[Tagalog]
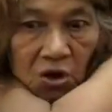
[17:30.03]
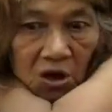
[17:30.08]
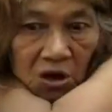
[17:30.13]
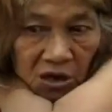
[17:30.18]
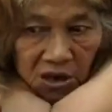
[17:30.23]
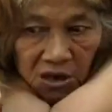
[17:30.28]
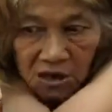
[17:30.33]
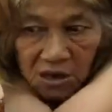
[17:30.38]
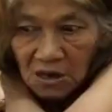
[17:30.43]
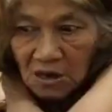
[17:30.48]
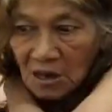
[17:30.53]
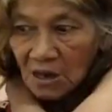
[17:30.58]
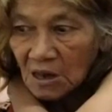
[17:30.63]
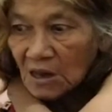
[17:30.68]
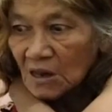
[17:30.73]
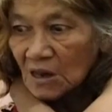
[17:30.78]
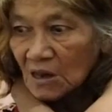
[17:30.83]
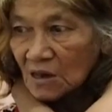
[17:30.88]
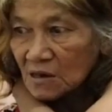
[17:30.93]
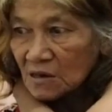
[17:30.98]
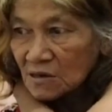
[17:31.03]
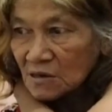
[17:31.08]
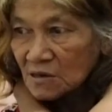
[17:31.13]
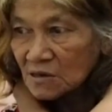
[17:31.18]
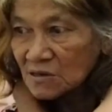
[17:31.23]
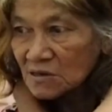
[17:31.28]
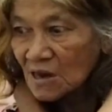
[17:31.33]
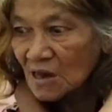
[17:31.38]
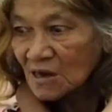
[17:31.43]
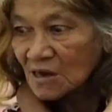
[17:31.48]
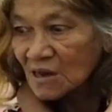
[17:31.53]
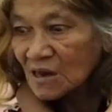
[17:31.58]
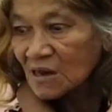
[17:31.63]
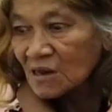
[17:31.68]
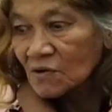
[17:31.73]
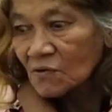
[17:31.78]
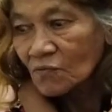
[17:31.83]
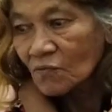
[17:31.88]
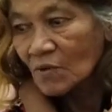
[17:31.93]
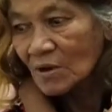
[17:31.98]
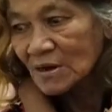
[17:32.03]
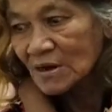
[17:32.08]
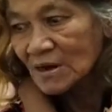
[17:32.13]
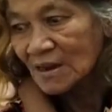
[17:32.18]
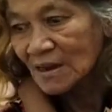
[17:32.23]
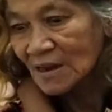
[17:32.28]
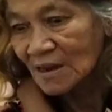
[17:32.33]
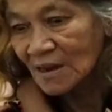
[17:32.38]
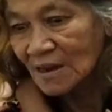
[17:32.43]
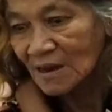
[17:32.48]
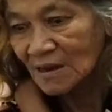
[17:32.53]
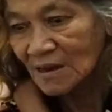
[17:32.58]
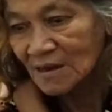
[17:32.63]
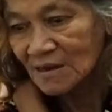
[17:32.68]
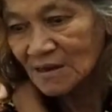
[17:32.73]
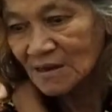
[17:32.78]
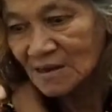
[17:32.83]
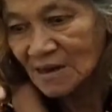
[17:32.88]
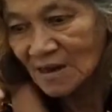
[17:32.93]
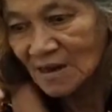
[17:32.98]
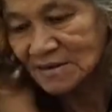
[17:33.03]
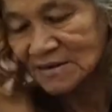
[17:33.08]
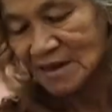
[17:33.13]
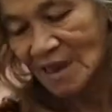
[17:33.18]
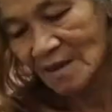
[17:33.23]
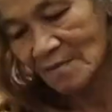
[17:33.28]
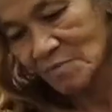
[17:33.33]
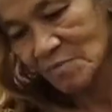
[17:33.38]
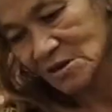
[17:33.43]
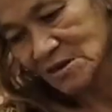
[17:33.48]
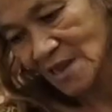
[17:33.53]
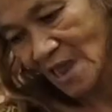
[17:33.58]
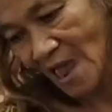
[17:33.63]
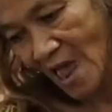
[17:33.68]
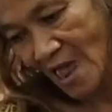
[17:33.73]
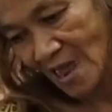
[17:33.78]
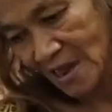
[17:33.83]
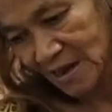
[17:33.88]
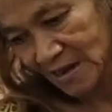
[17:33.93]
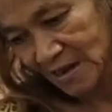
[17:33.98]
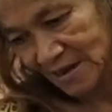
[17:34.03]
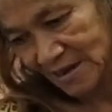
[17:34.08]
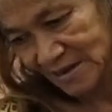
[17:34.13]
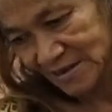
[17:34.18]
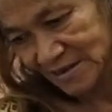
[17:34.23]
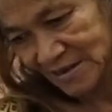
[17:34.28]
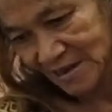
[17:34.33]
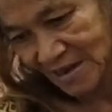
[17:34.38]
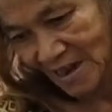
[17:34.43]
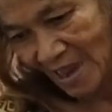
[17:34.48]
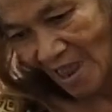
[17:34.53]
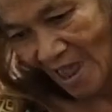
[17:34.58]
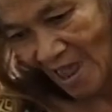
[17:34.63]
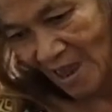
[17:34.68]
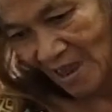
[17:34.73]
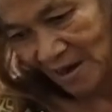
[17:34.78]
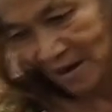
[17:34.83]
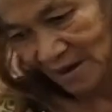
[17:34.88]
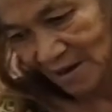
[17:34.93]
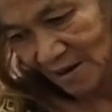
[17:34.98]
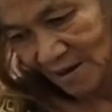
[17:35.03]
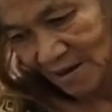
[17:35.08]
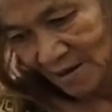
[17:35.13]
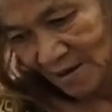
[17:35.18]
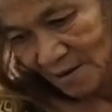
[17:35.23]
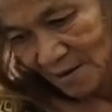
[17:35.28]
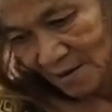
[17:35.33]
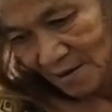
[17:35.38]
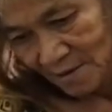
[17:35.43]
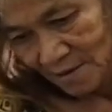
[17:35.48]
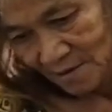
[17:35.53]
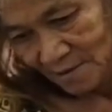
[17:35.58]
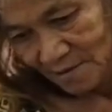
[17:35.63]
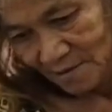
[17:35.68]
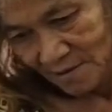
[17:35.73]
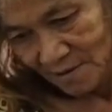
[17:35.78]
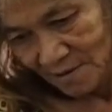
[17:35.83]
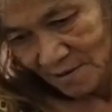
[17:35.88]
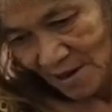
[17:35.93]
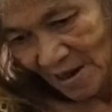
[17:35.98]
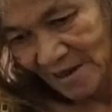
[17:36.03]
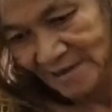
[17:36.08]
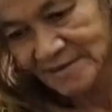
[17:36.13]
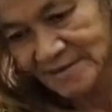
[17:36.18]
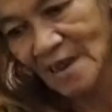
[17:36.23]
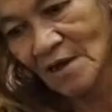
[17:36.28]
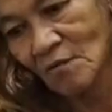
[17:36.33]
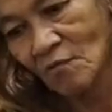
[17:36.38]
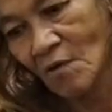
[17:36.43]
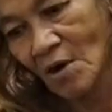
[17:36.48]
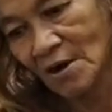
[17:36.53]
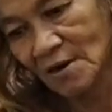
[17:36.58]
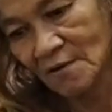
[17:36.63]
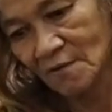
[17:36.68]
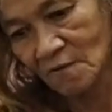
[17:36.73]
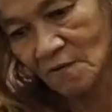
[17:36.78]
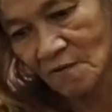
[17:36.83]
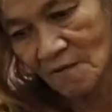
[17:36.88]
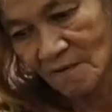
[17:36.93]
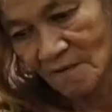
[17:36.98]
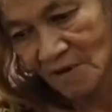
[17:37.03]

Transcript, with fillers: Yan eh, siya ang kinuha na yung nagsabi sa akin na siya ang asawa ko.